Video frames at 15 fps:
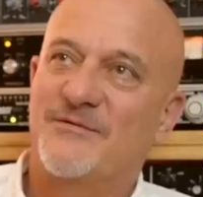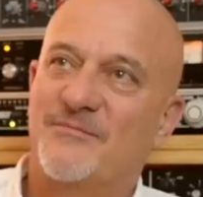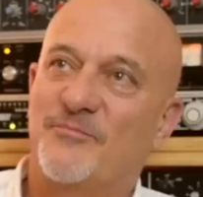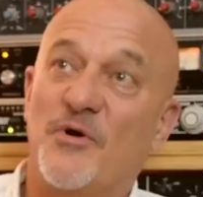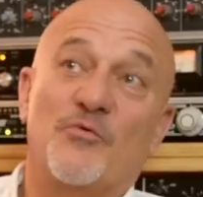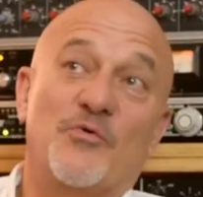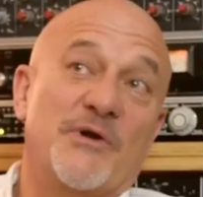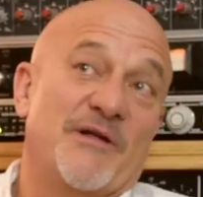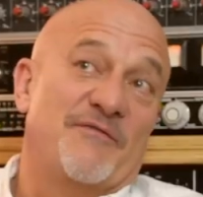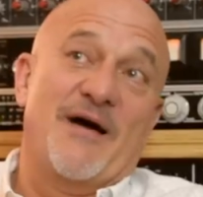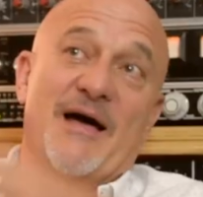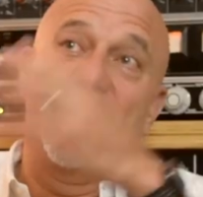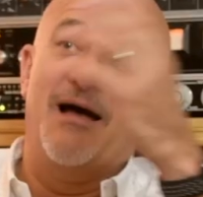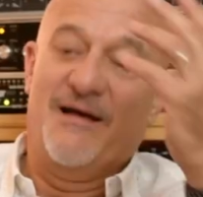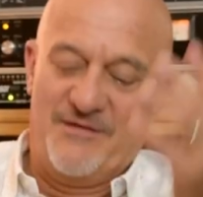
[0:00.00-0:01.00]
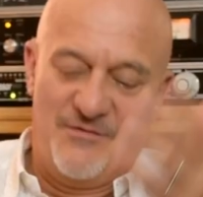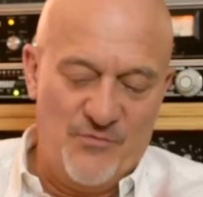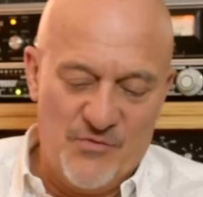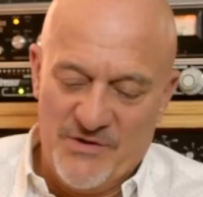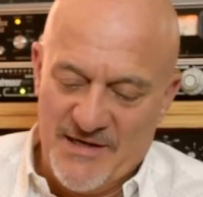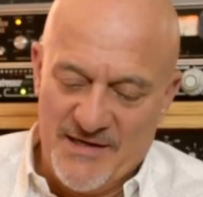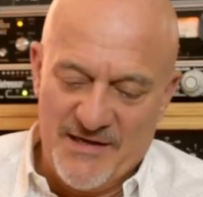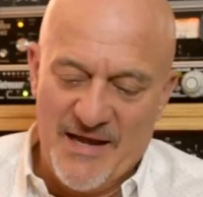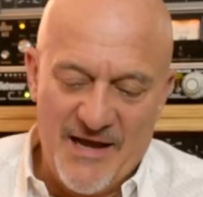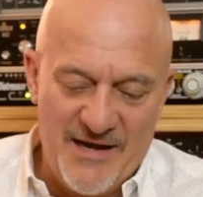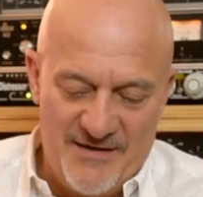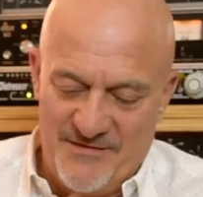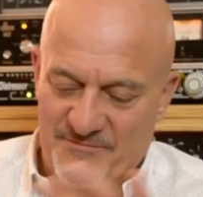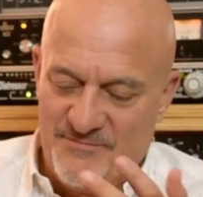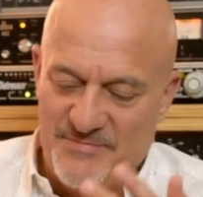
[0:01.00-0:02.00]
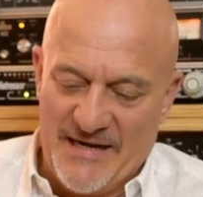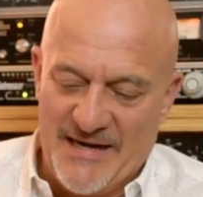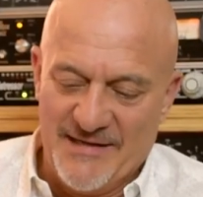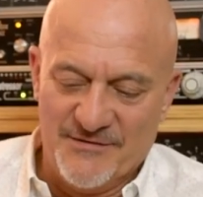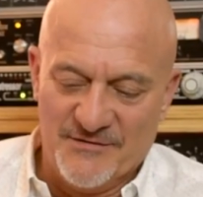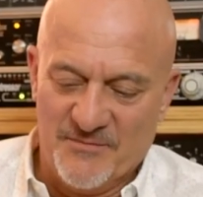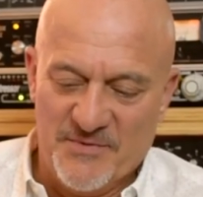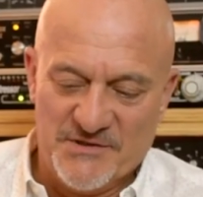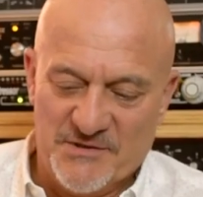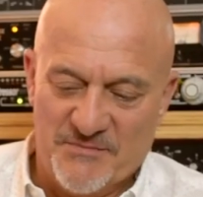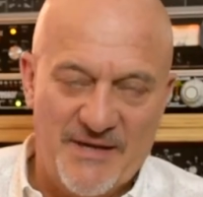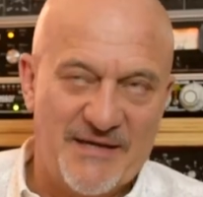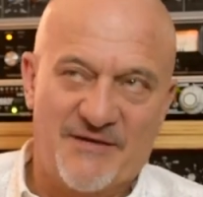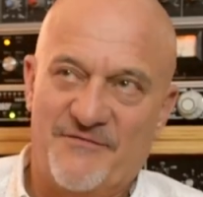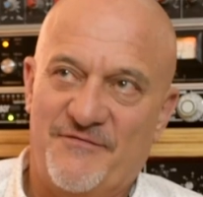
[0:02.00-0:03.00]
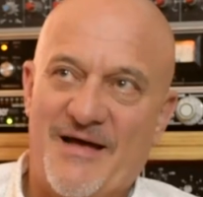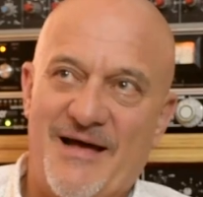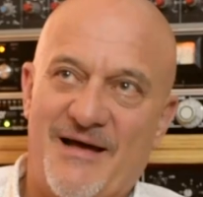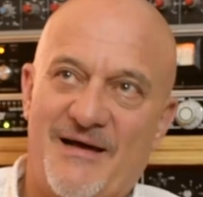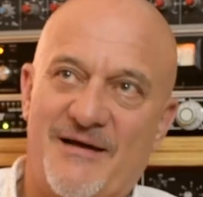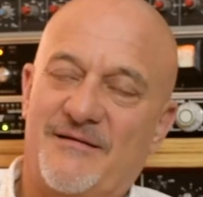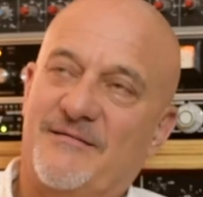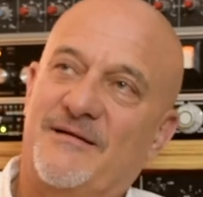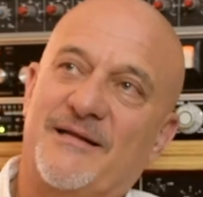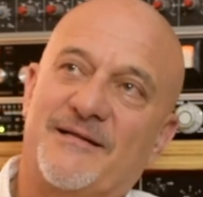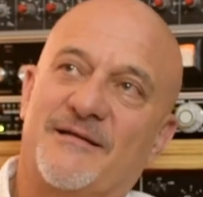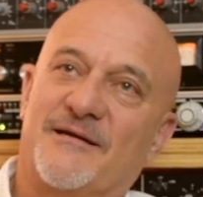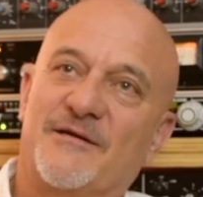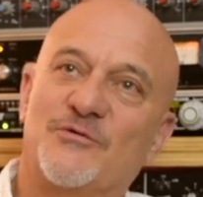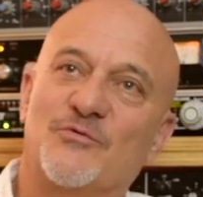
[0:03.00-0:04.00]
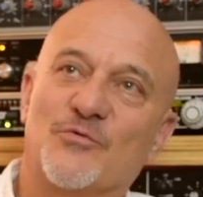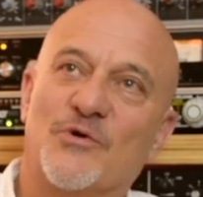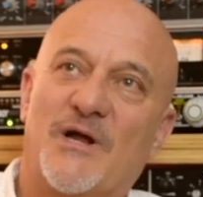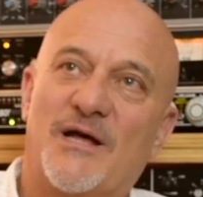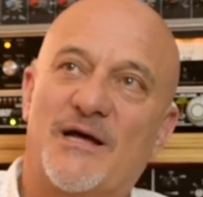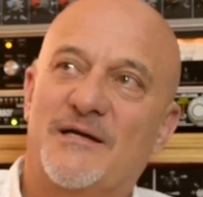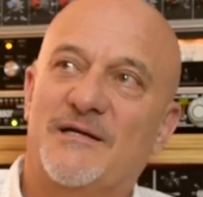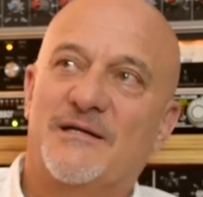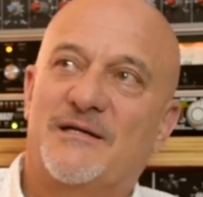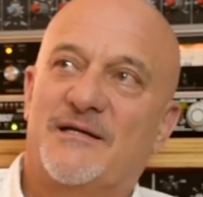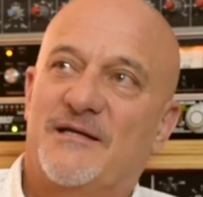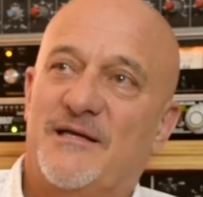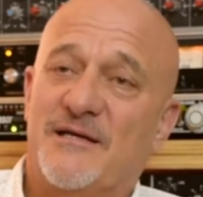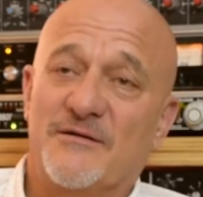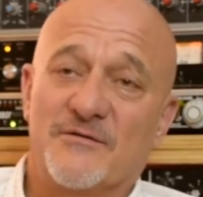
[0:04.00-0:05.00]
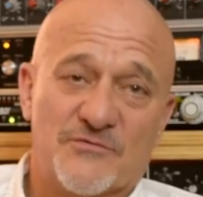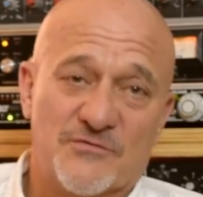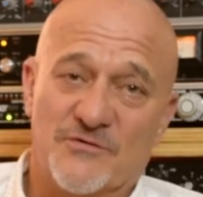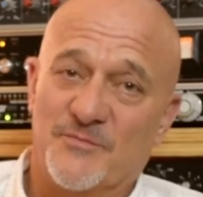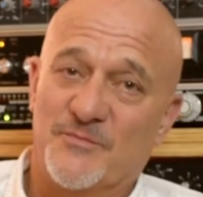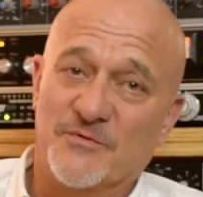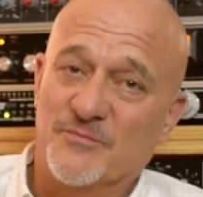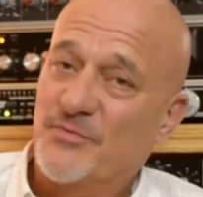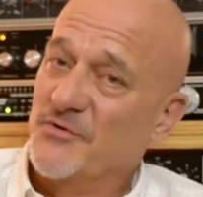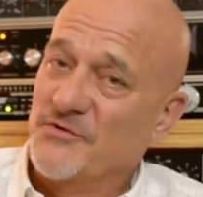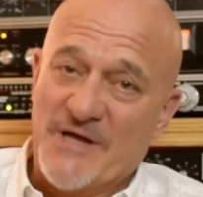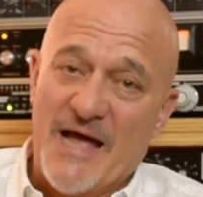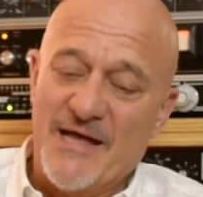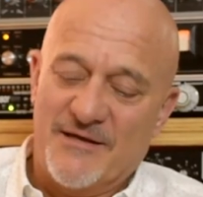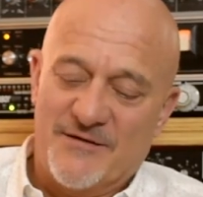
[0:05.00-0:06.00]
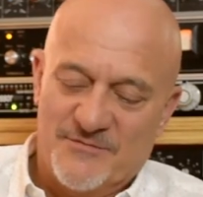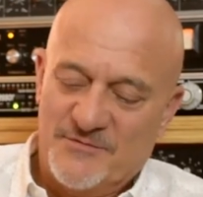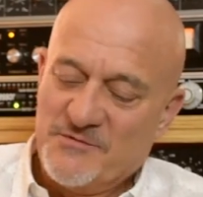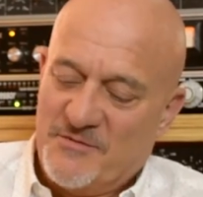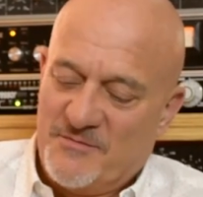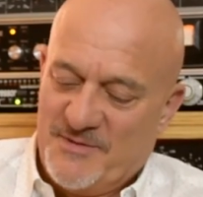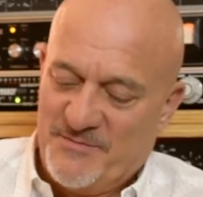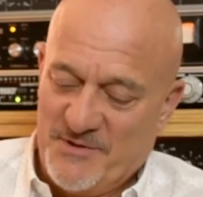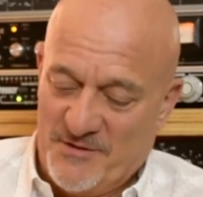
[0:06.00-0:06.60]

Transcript: Poi lui ne fa, lui Daniel, parlando di Benjamin, ne fa letteratura e io sono più prosaico, insomma,